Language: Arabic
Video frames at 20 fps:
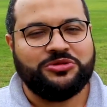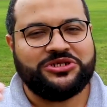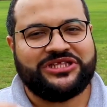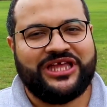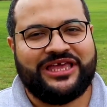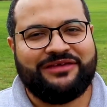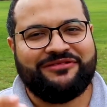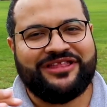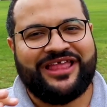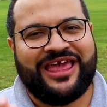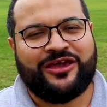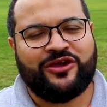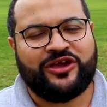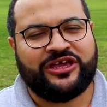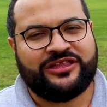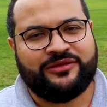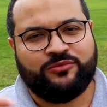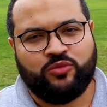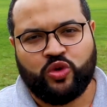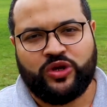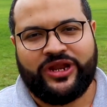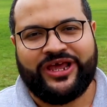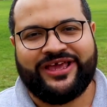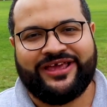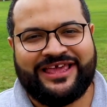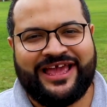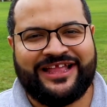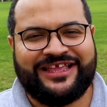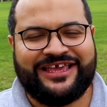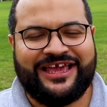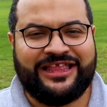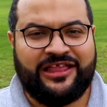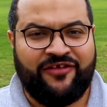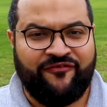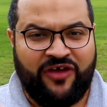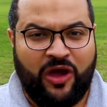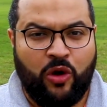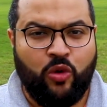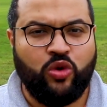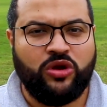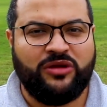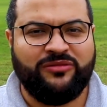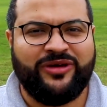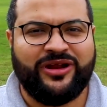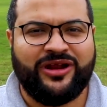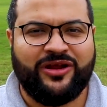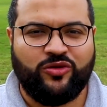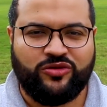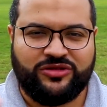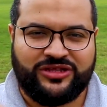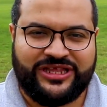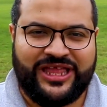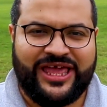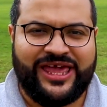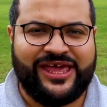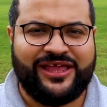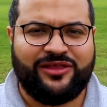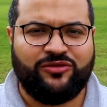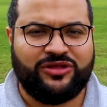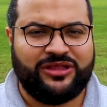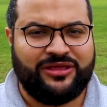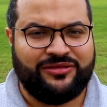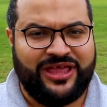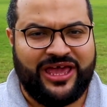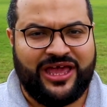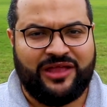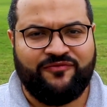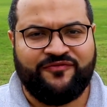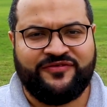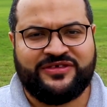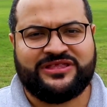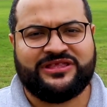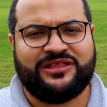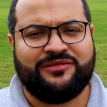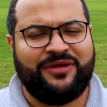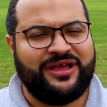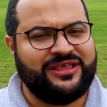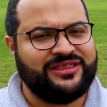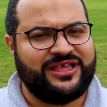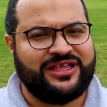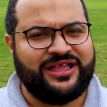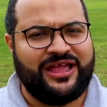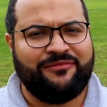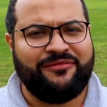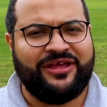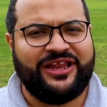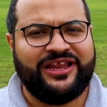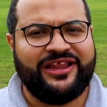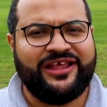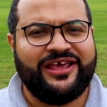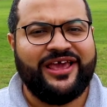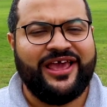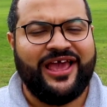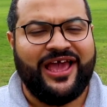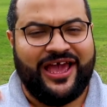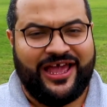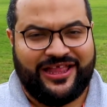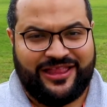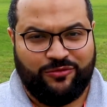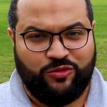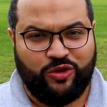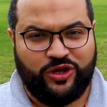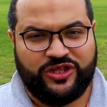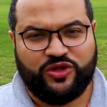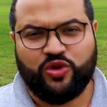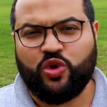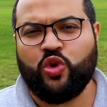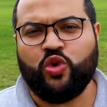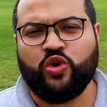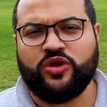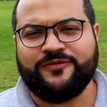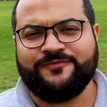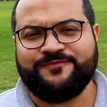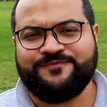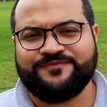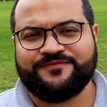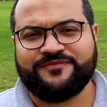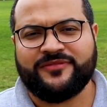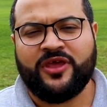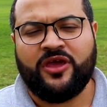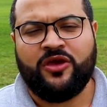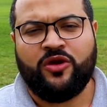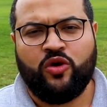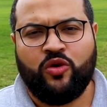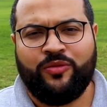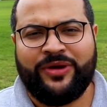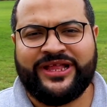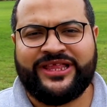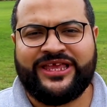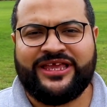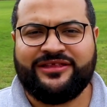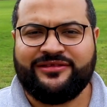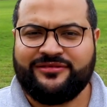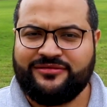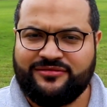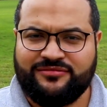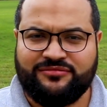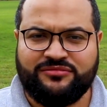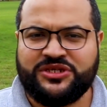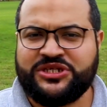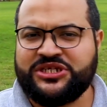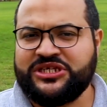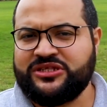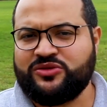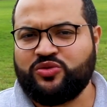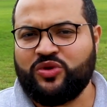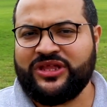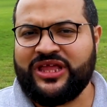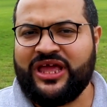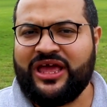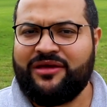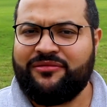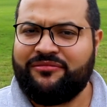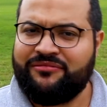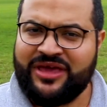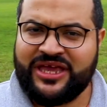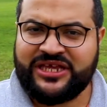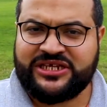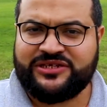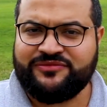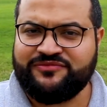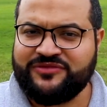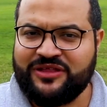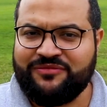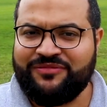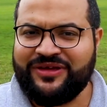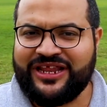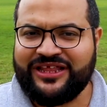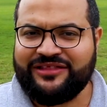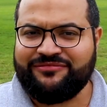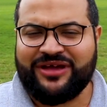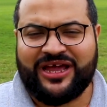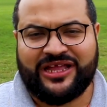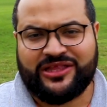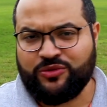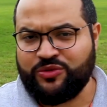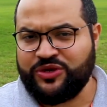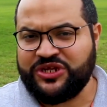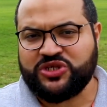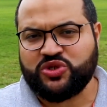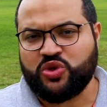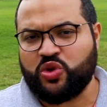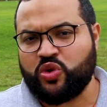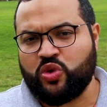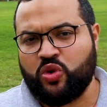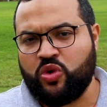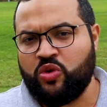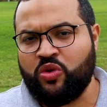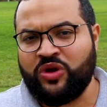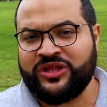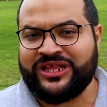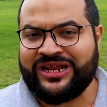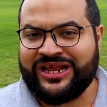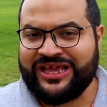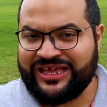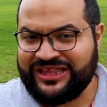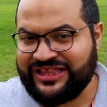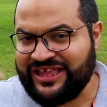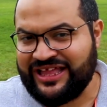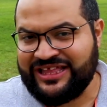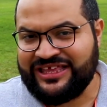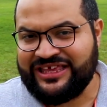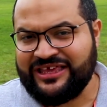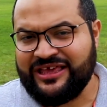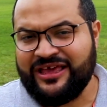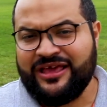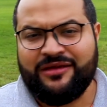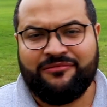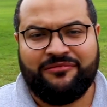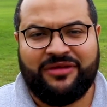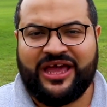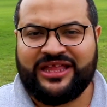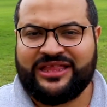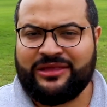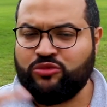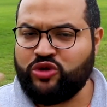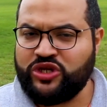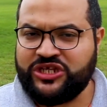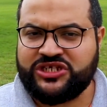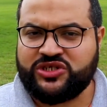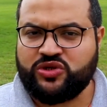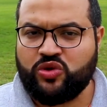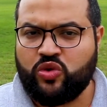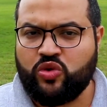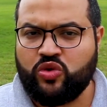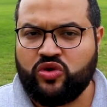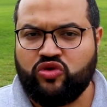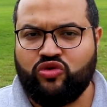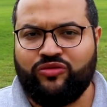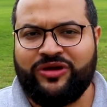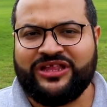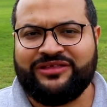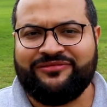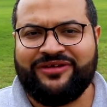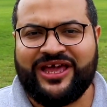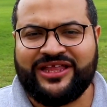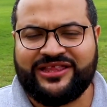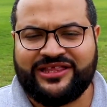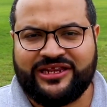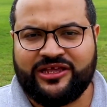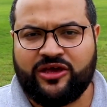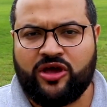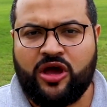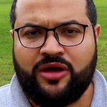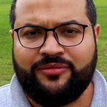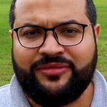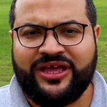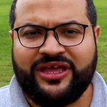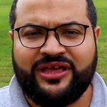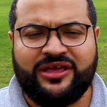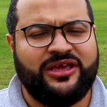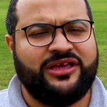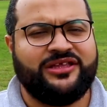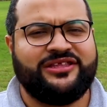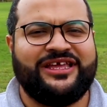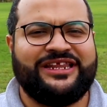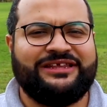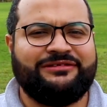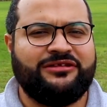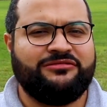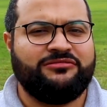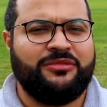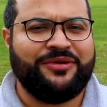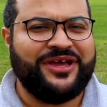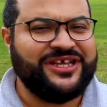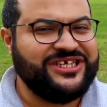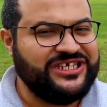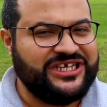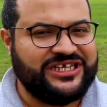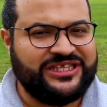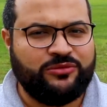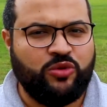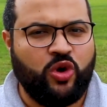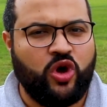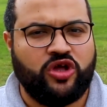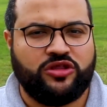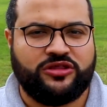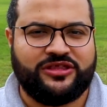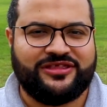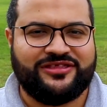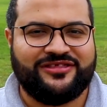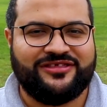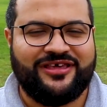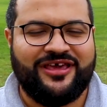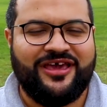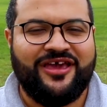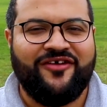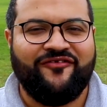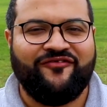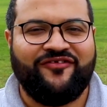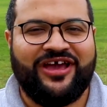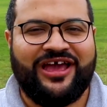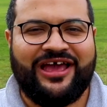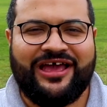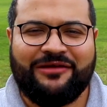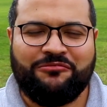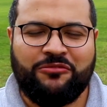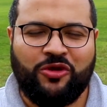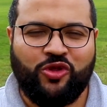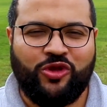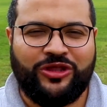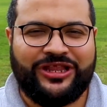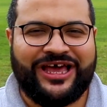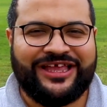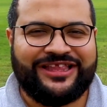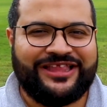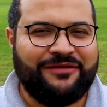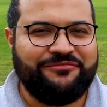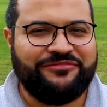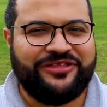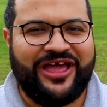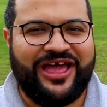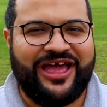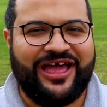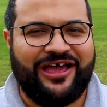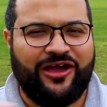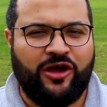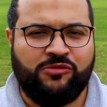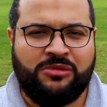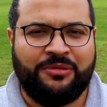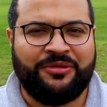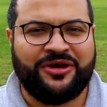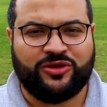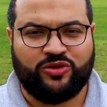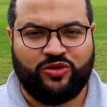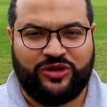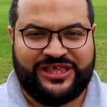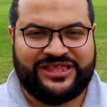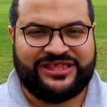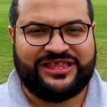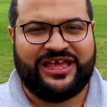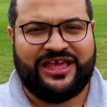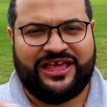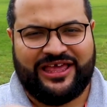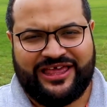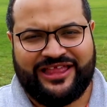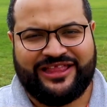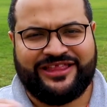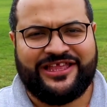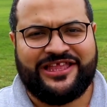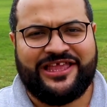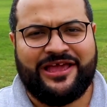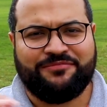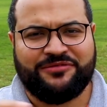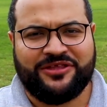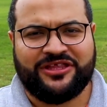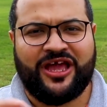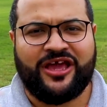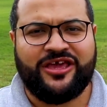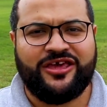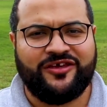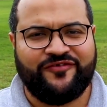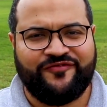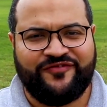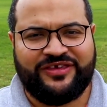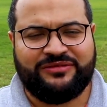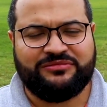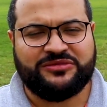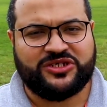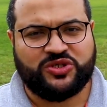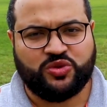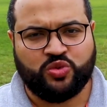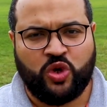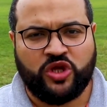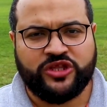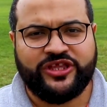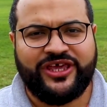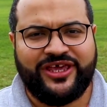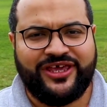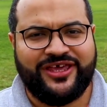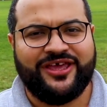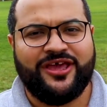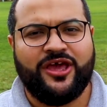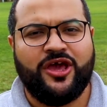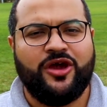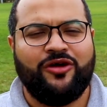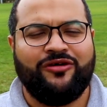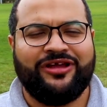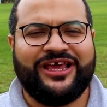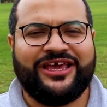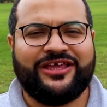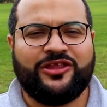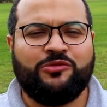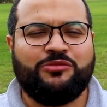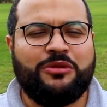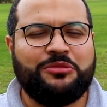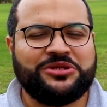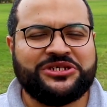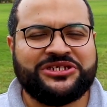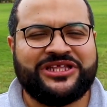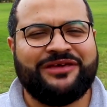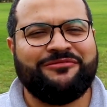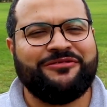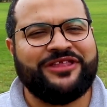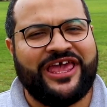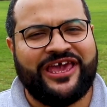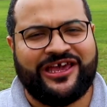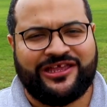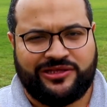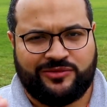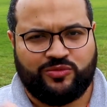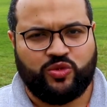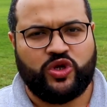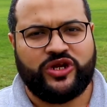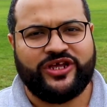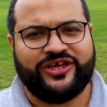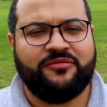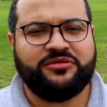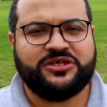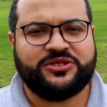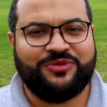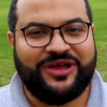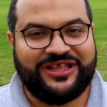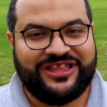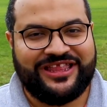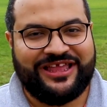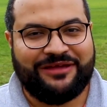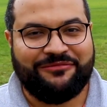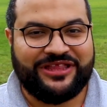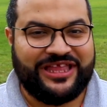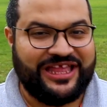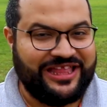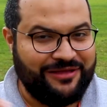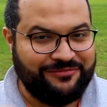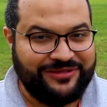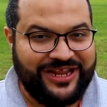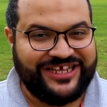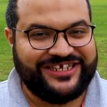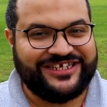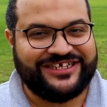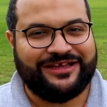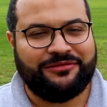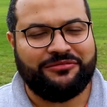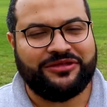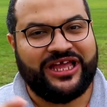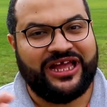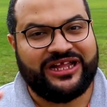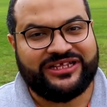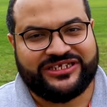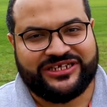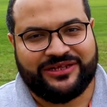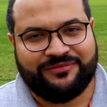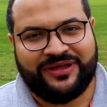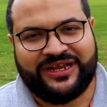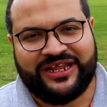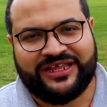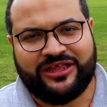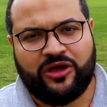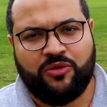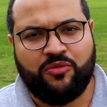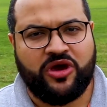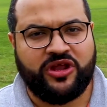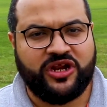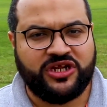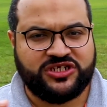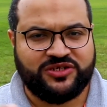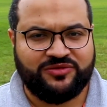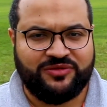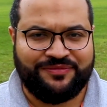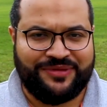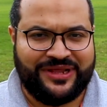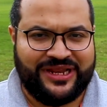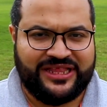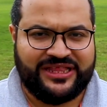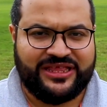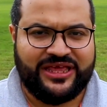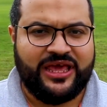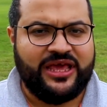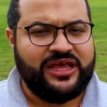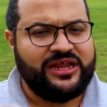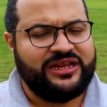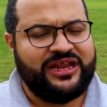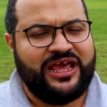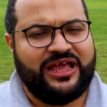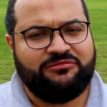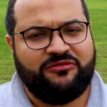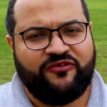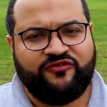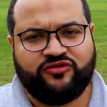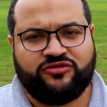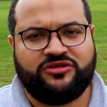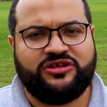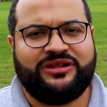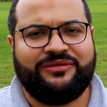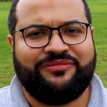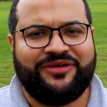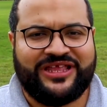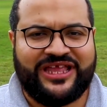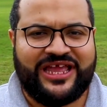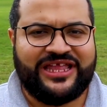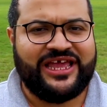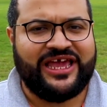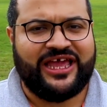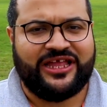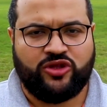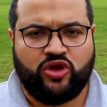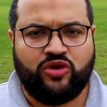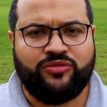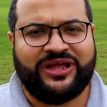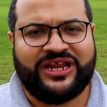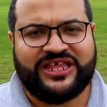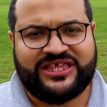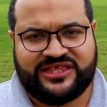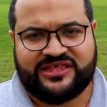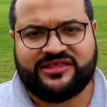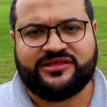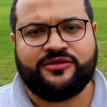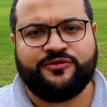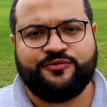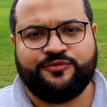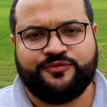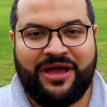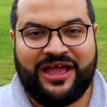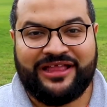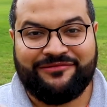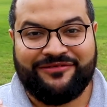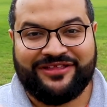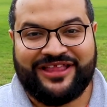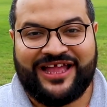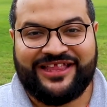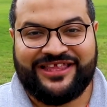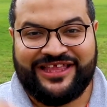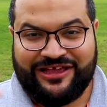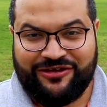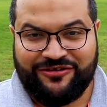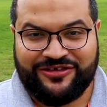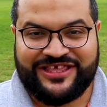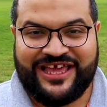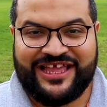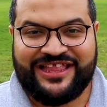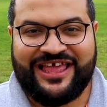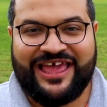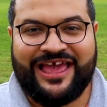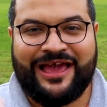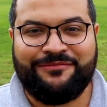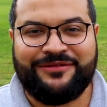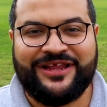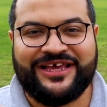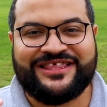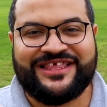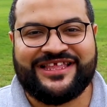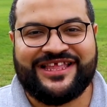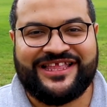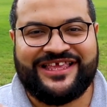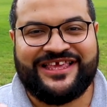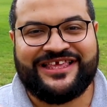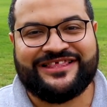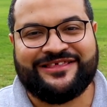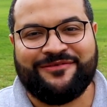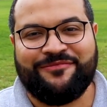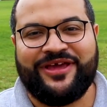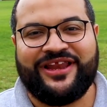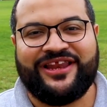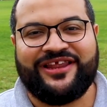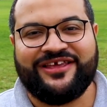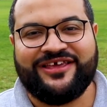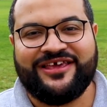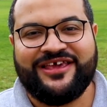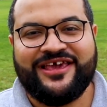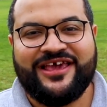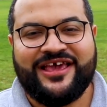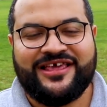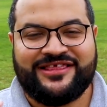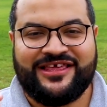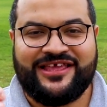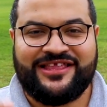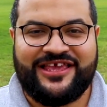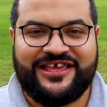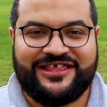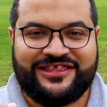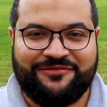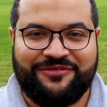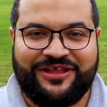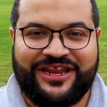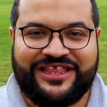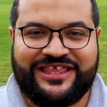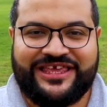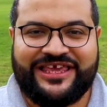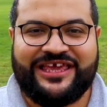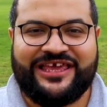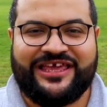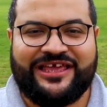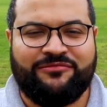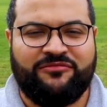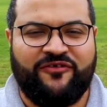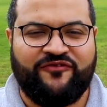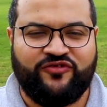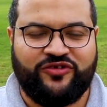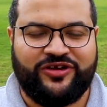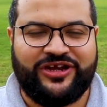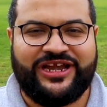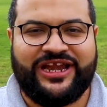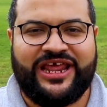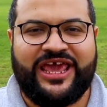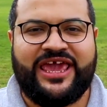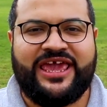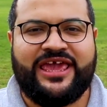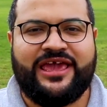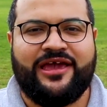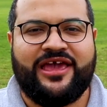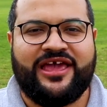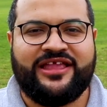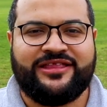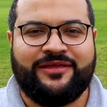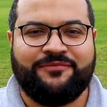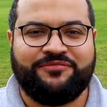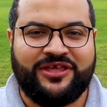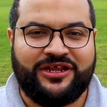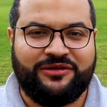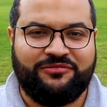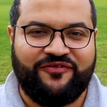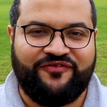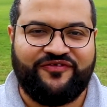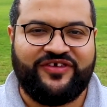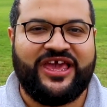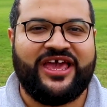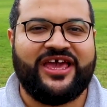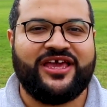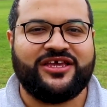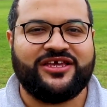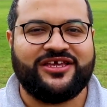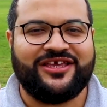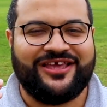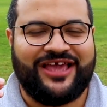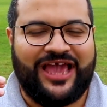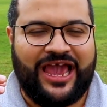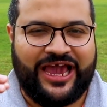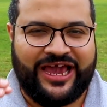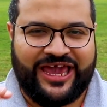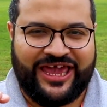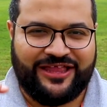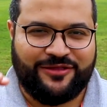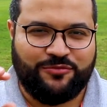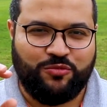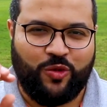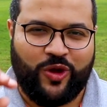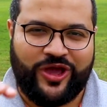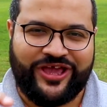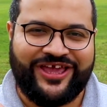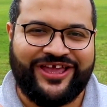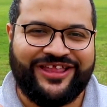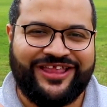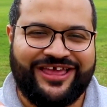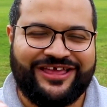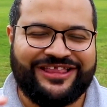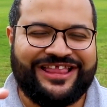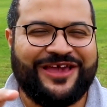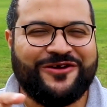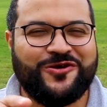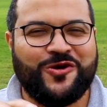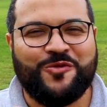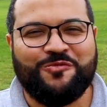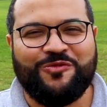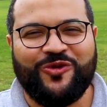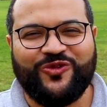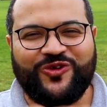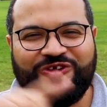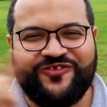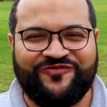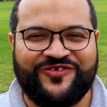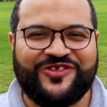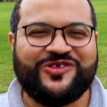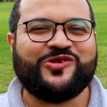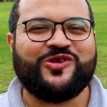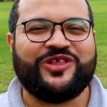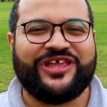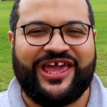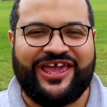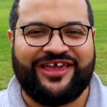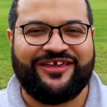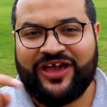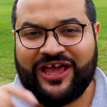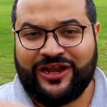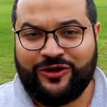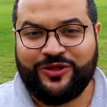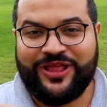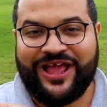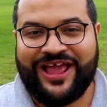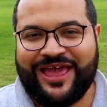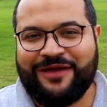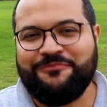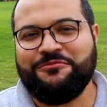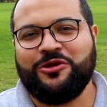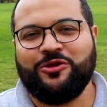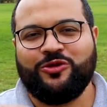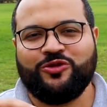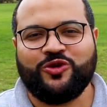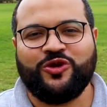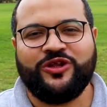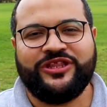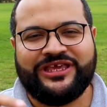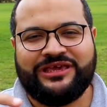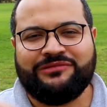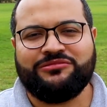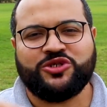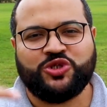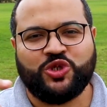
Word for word: ومش دايما هيختموا لك يعني انا في اول مره كنت داخل وانا داخل فيزا البحث عن عمل ختموا لي دخول وبعدين مشيت وانا ماشي من البلد ما ختموليش خروج وانا راجع تاني ما ختموليش دخول وبعد ما خدت الاقامه تقريبا ما بقاش يختموا خالص فموضوع الاختام ده هم برضو لسه الدنيا بتتغير فيه مش واضح ولكن هم مش دايما هيختموا لك فمش معنى انك ما تختملكش انك ما دخلتش البلد او ما خرجتش من البلد لا المفروض ان بياناتك عندهم على السيستم بعد ما تعدي الجوازات هيقابلك صناديق زباله صناديق الزباله دي المفروض ان هي انت بترمي فيها حاجات معينه ده هيكون موضوع الفيديو الجاي فخلونا نكمل ونروح نجيب